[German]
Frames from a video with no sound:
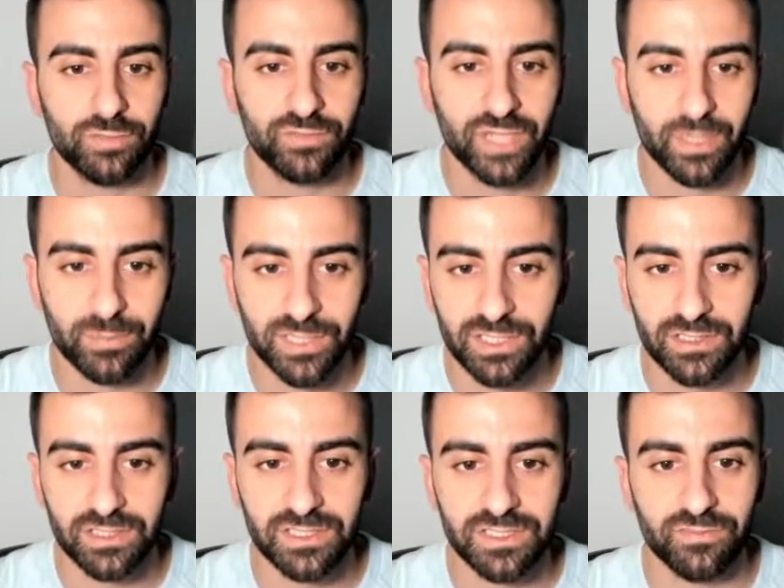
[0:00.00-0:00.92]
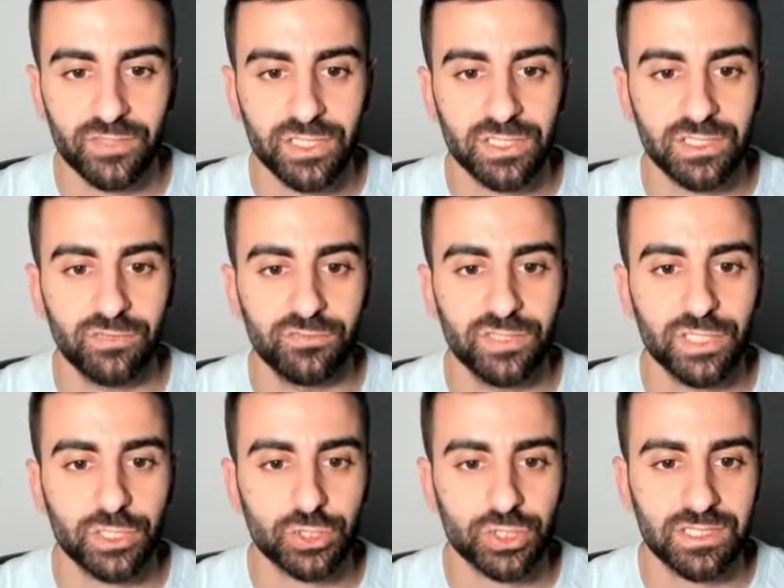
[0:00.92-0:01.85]
Wir haben hier diese wichtige
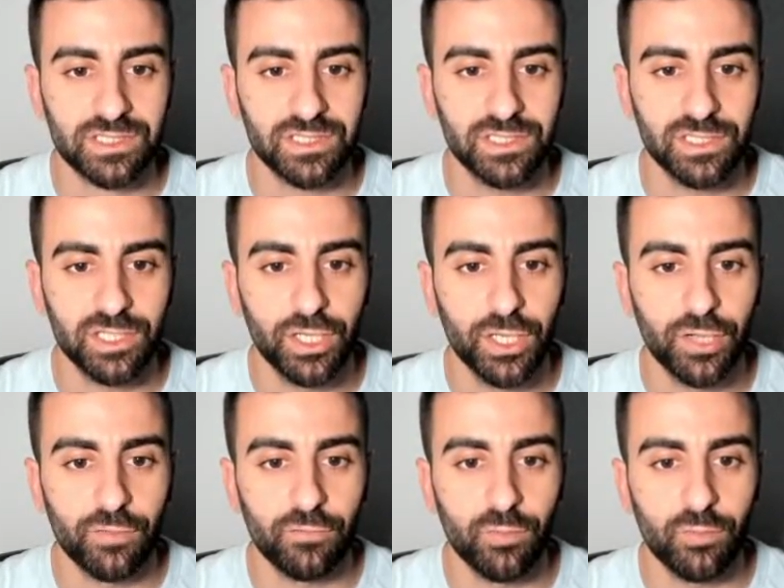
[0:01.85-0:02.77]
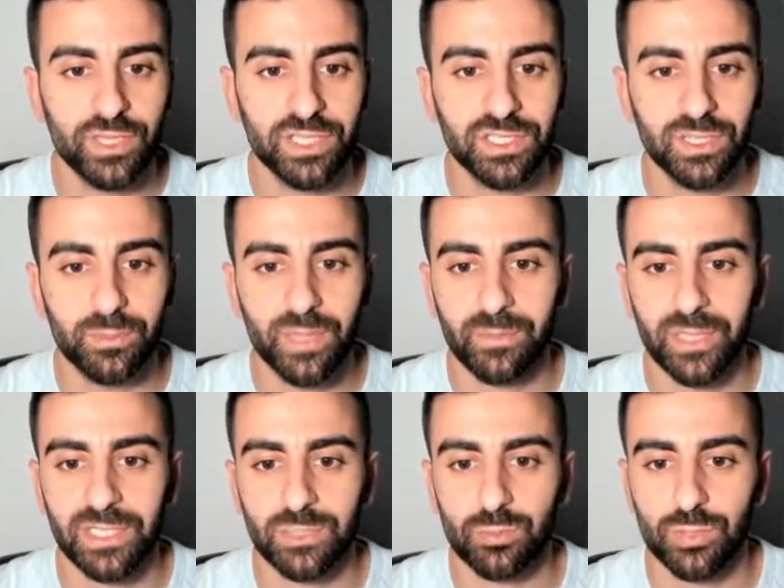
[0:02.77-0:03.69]
Widerstandslinie, wo wir hier
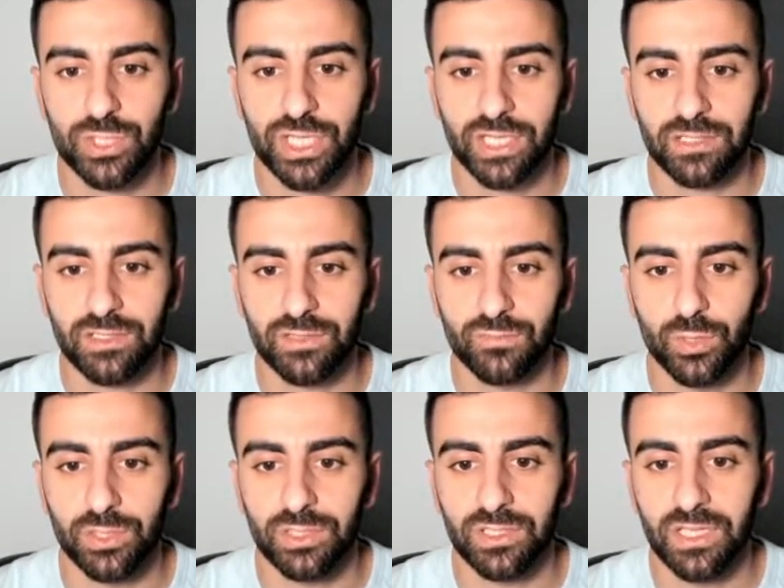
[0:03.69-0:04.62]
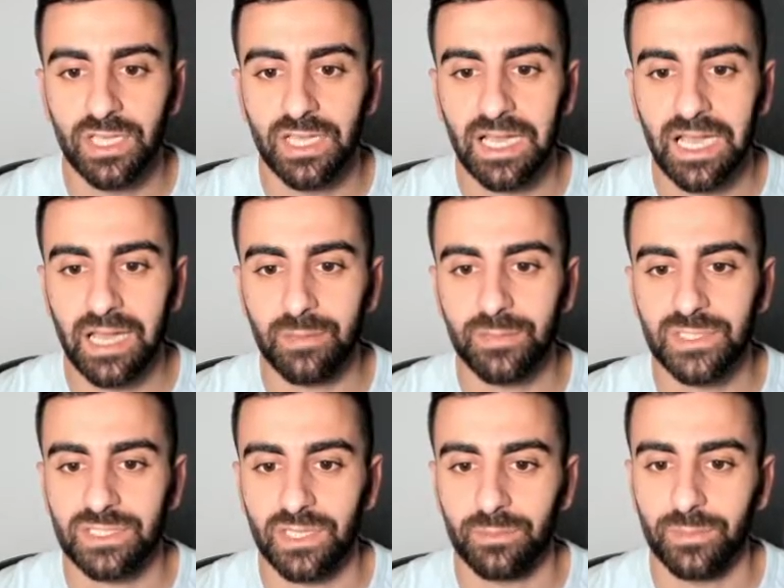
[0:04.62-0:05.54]
mehrmals rejected wurden, haben
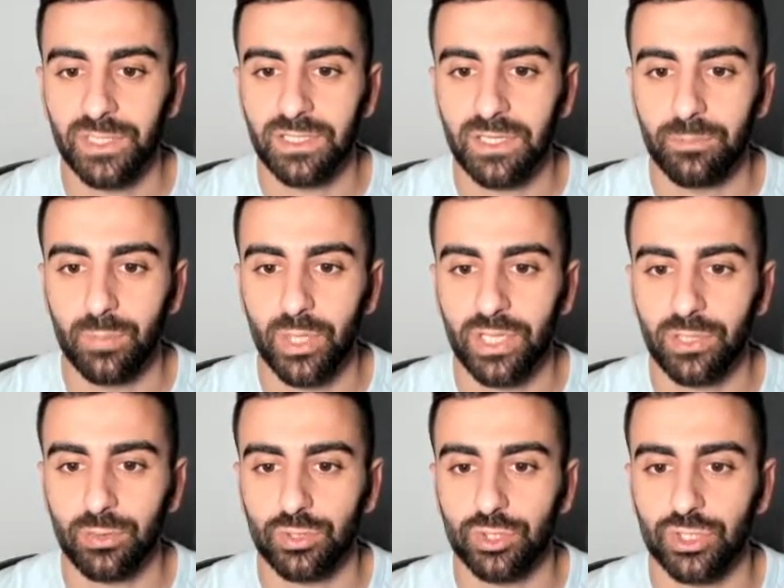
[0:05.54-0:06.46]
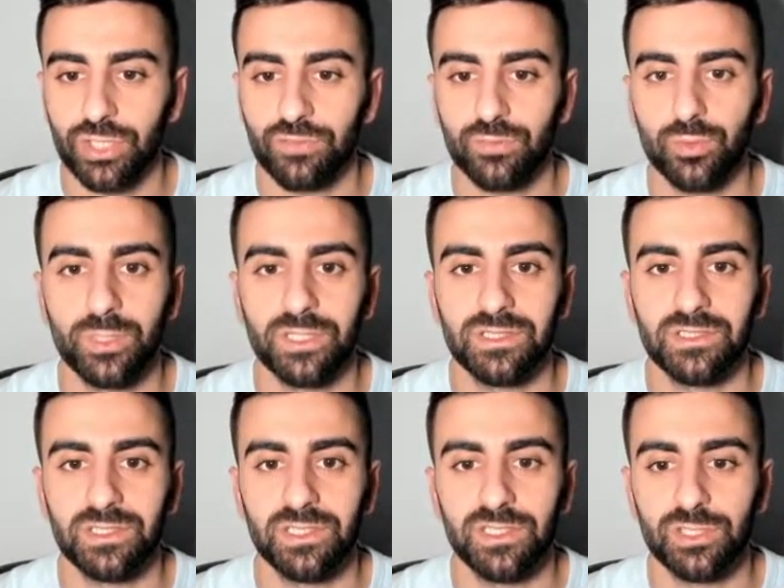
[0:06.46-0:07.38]
es dann mit einem Breakout geschafft, über
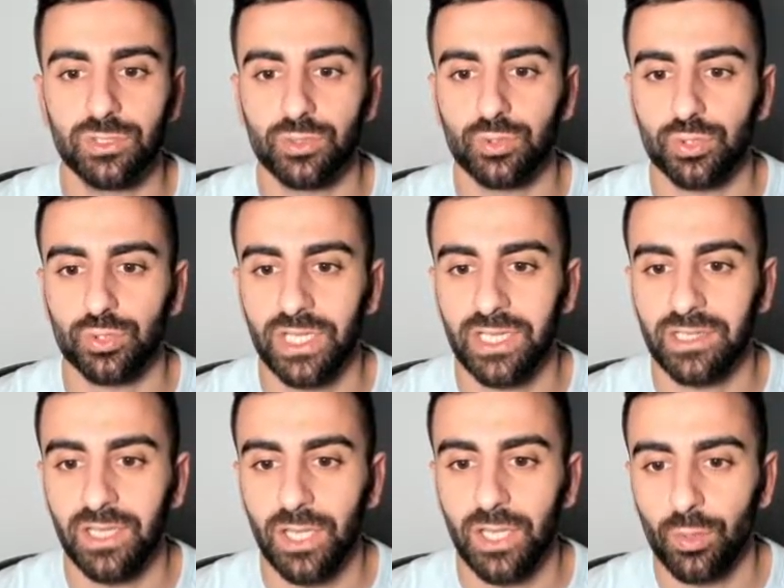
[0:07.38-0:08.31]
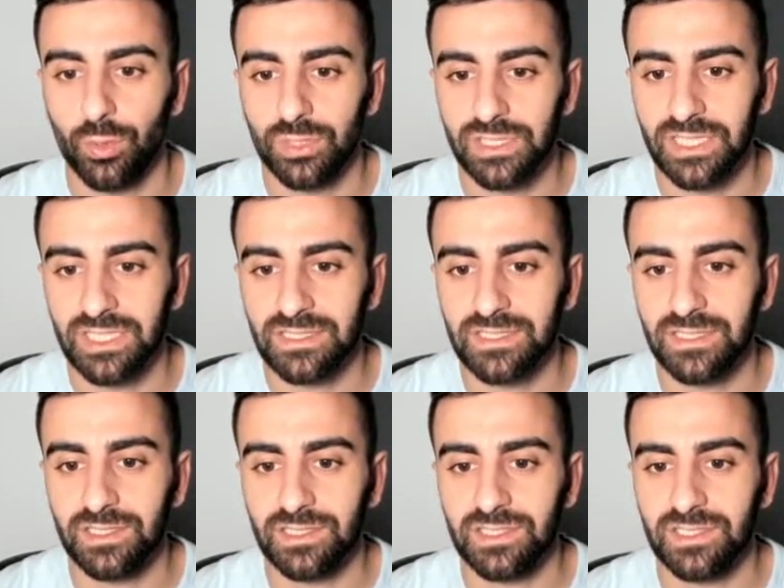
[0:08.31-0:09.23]
diese Linie zu steigen. Und jetzt
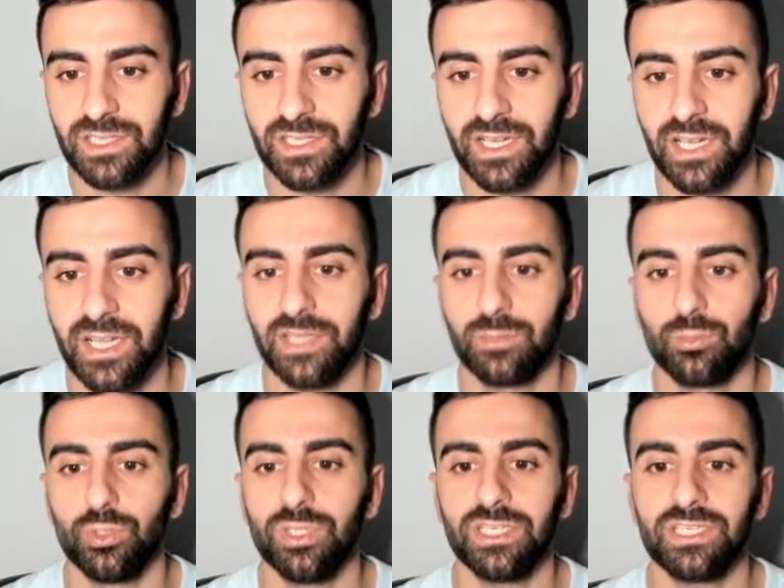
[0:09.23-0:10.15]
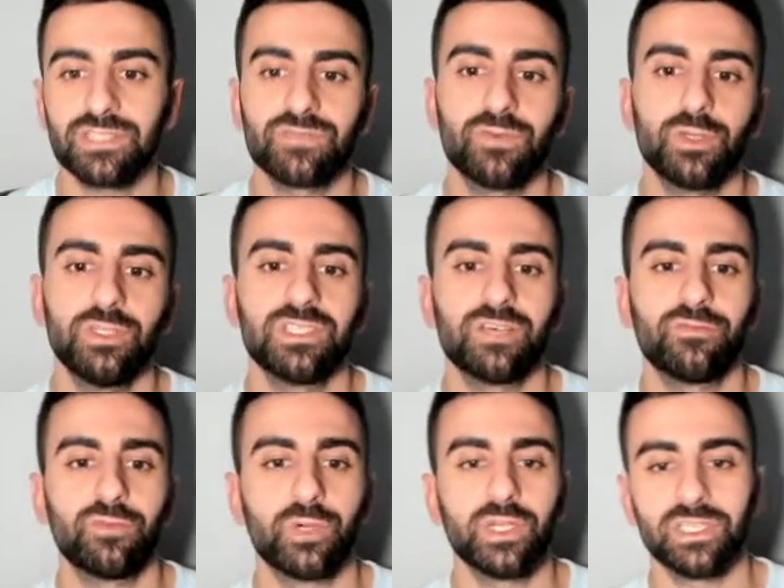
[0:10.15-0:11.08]
sieht es hier nach einem Retest von dieser
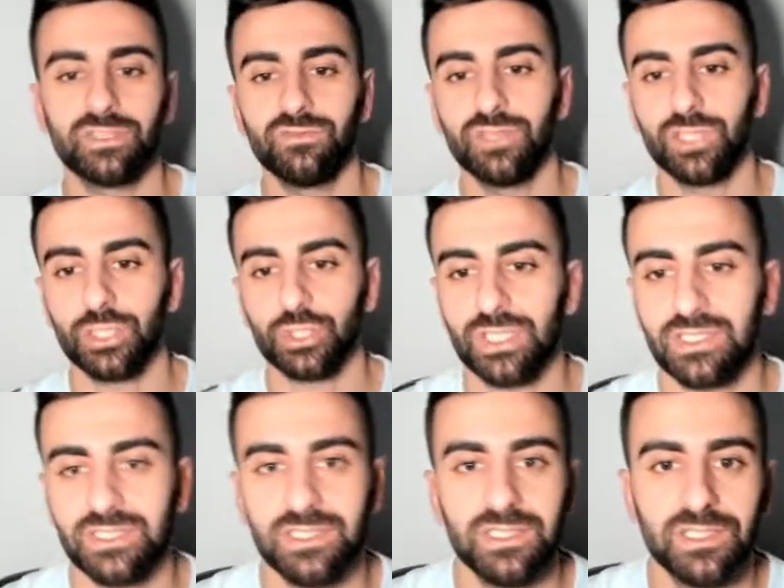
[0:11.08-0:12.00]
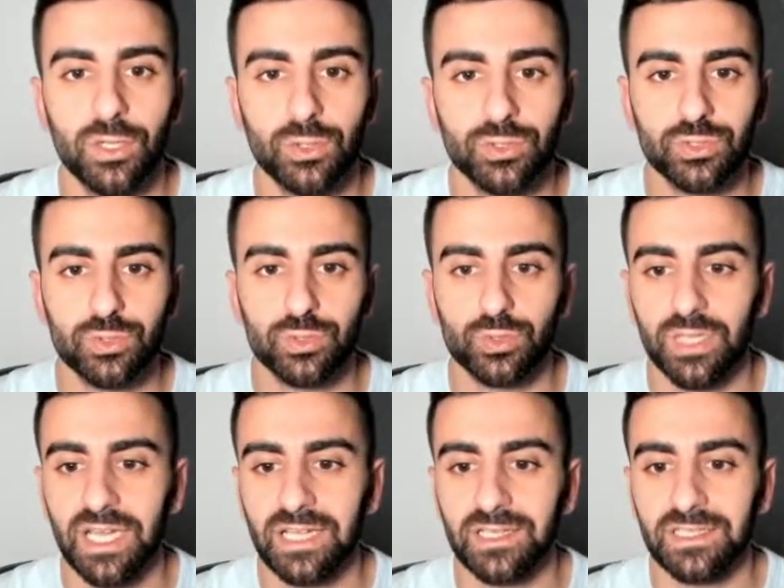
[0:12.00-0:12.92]
vorherigen Widerstandslinie aus. Und
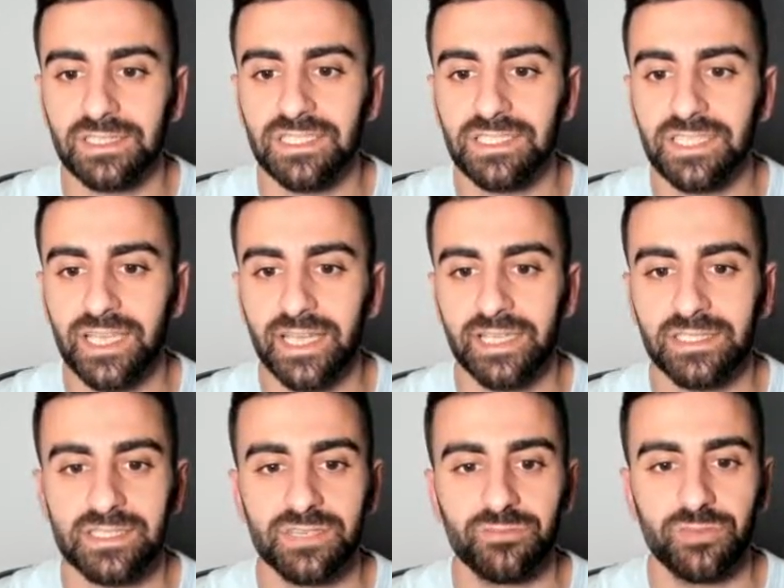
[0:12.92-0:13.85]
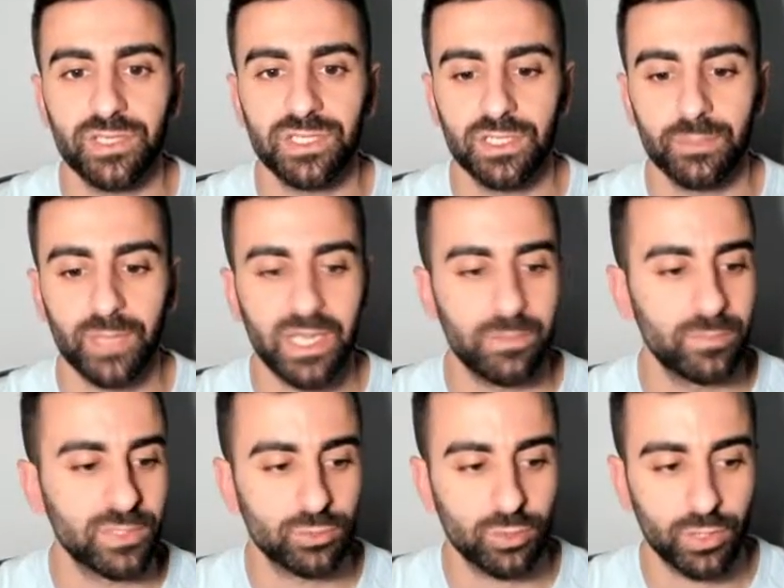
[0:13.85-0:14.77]
solange diese hält, sind wir hier beim
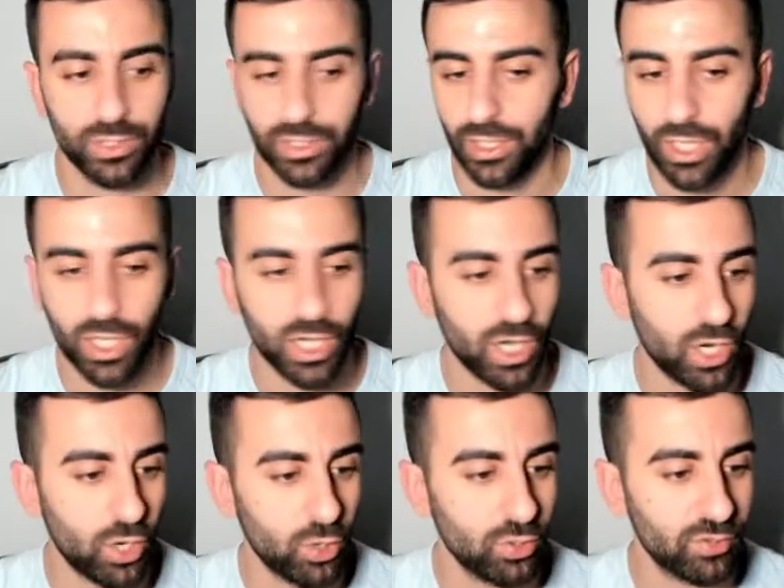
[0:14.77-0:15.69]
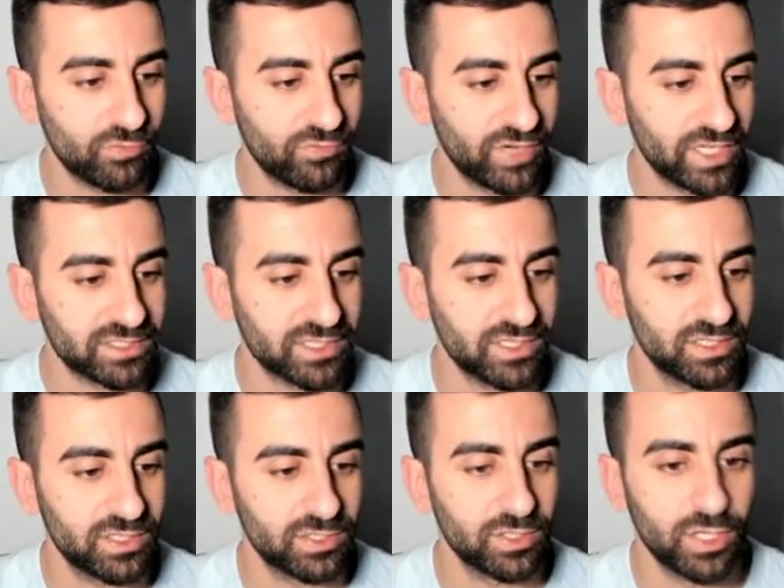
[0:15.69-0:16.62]
Bitcoin auch
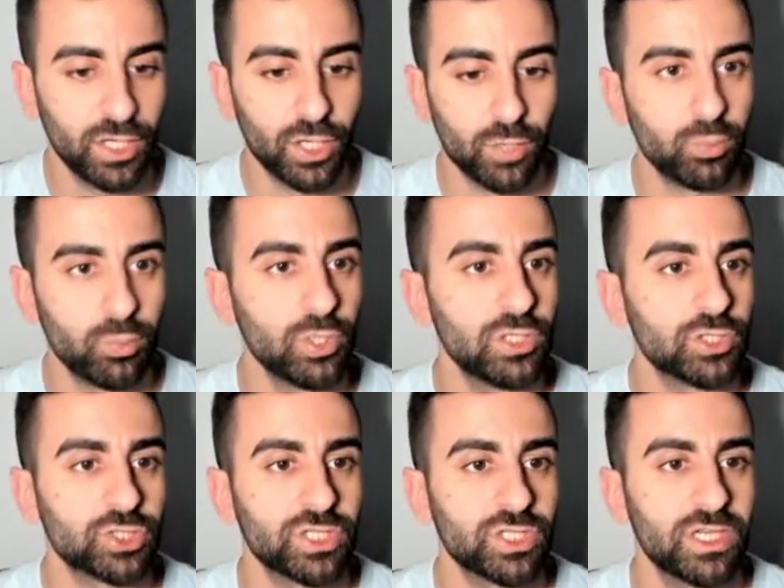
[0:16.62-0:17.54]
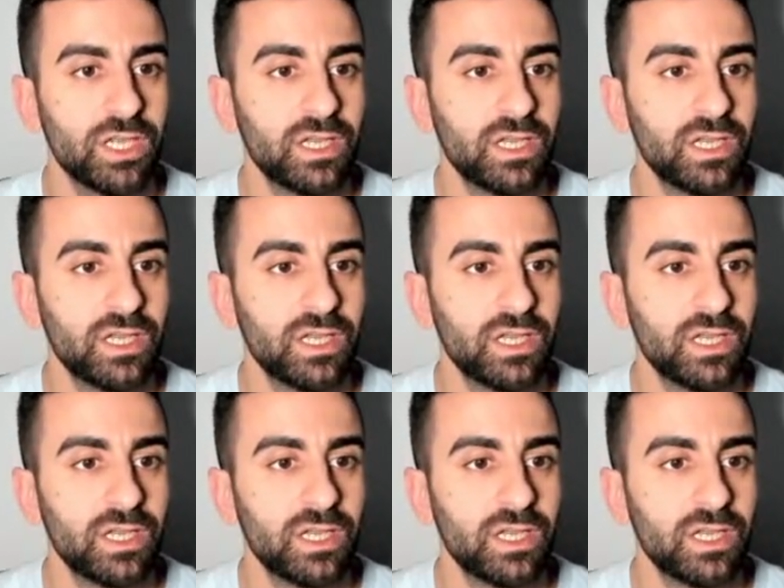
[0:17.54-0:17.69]
weiterhin bullish.